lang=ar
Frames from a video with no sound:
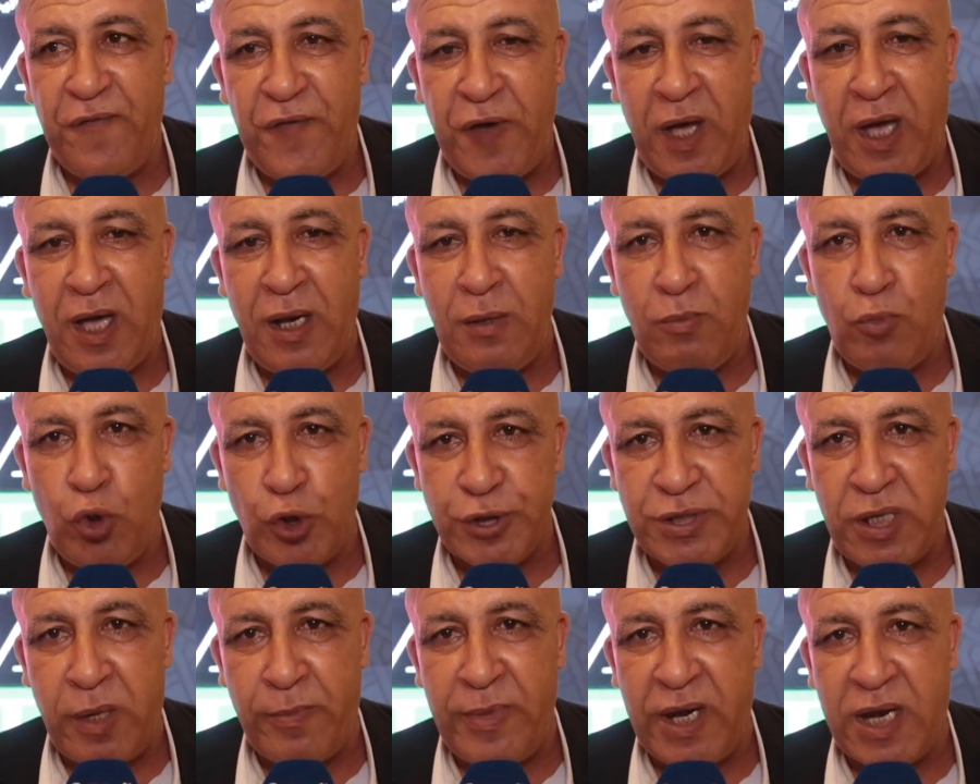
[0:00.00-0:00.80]
رفع
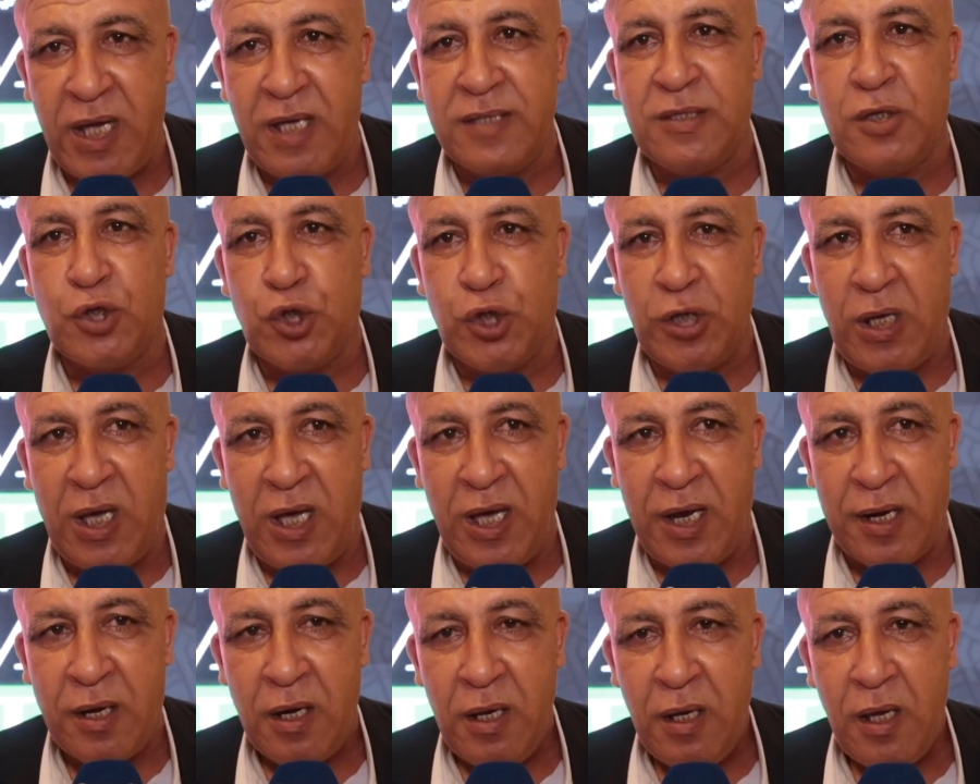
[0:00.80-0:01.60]
المؤتمر هذا
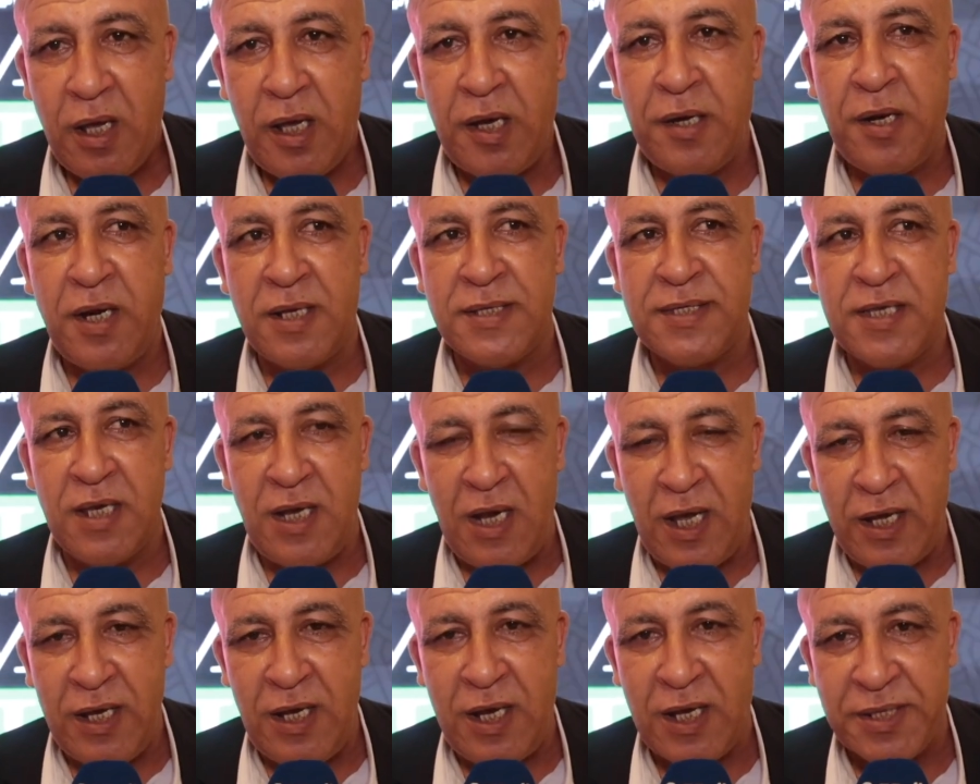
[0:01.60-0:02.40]
الشعار أن
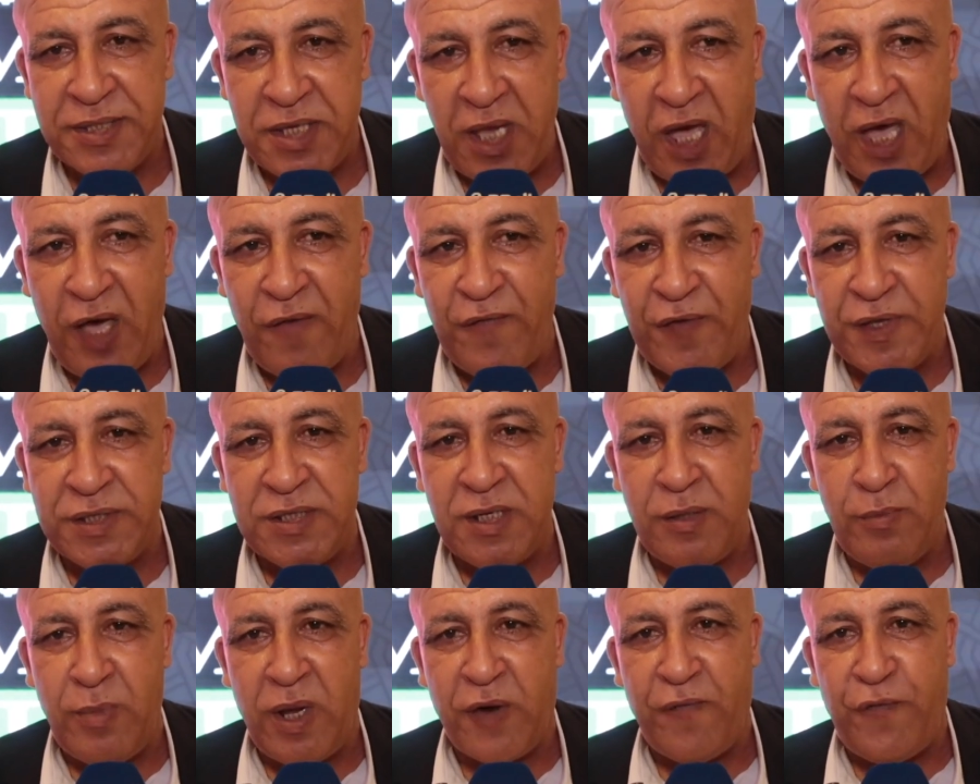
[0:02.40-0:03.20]
نصل إلى
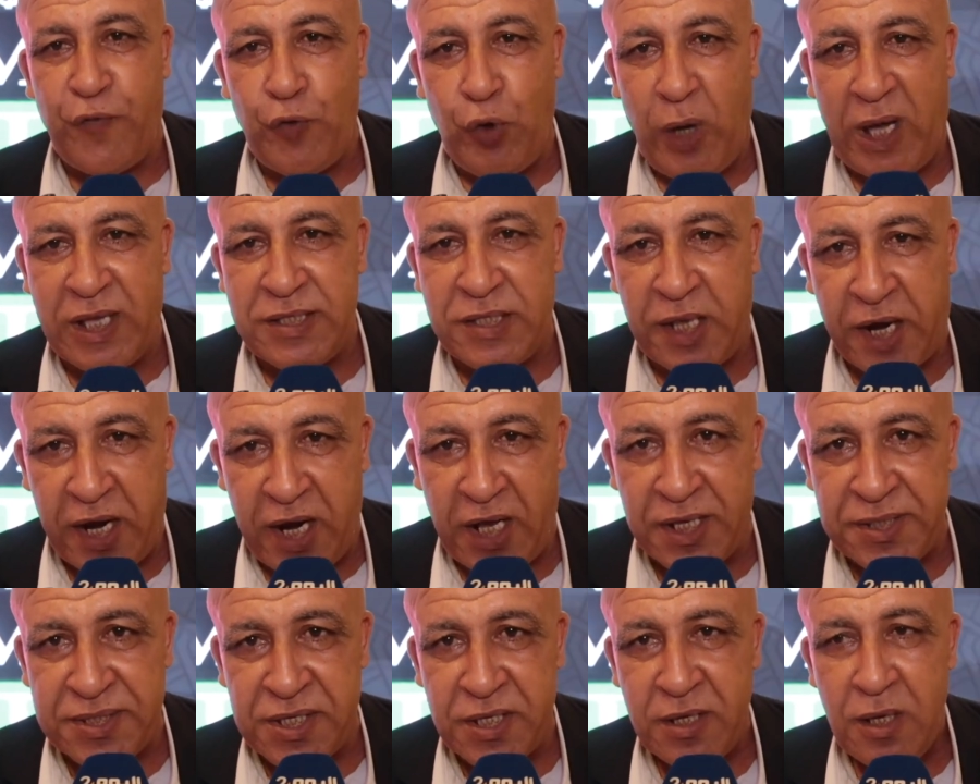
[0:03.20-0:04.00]
صحافة مرفوعة
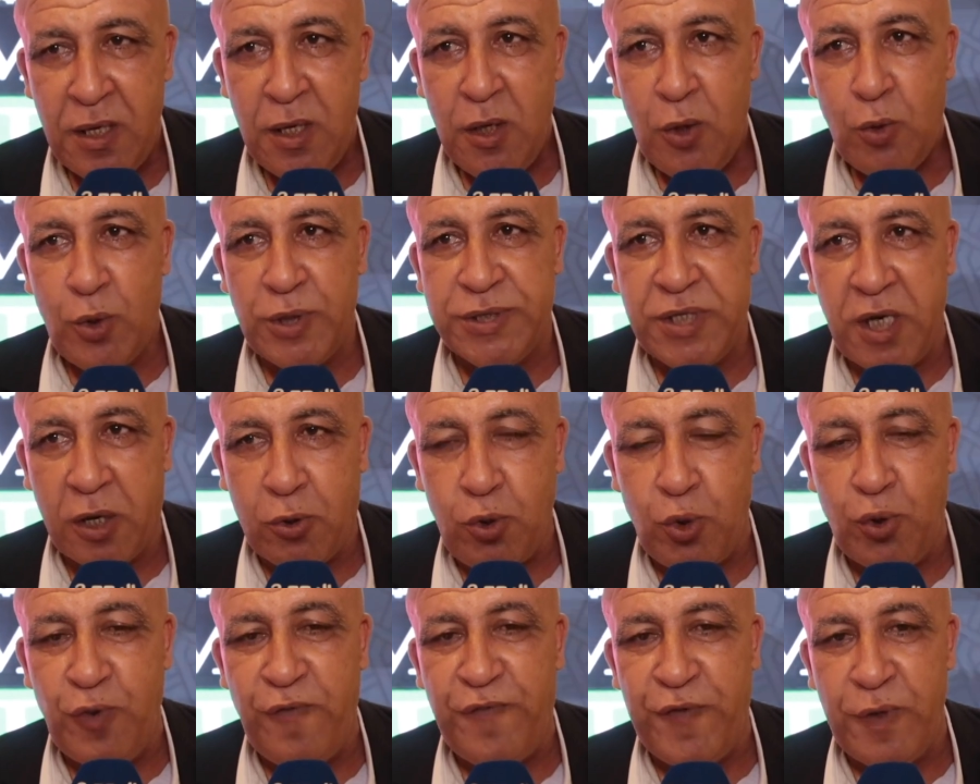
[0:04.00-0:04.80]
الرأس
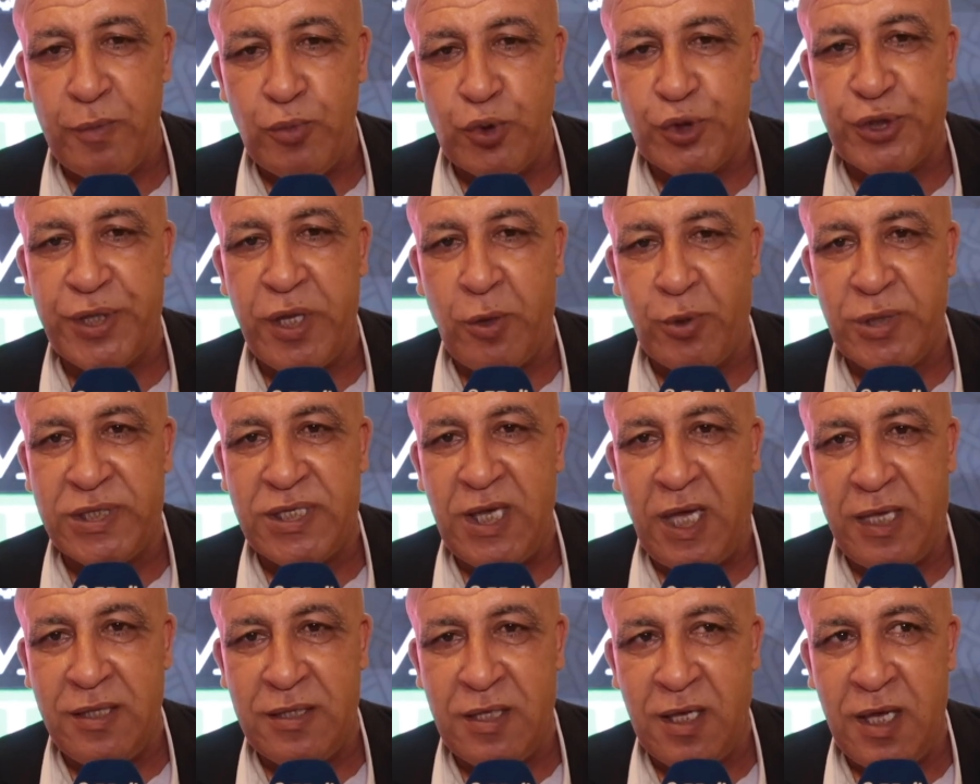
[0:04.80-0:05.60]
وتكون في مستوى
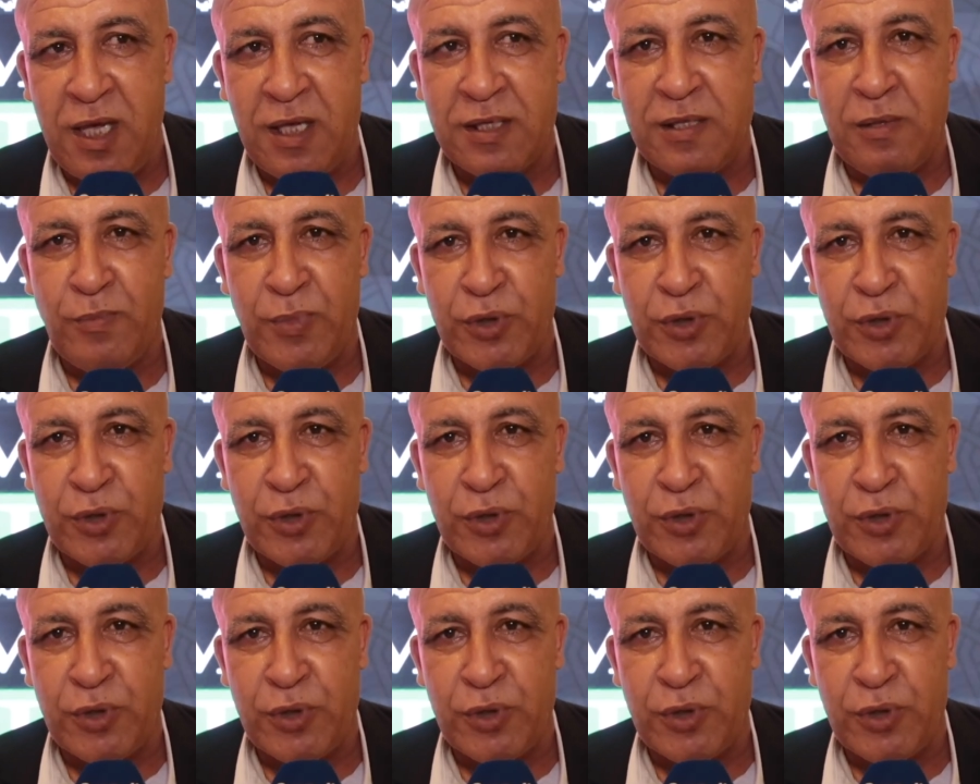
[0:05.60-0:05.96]
التحديات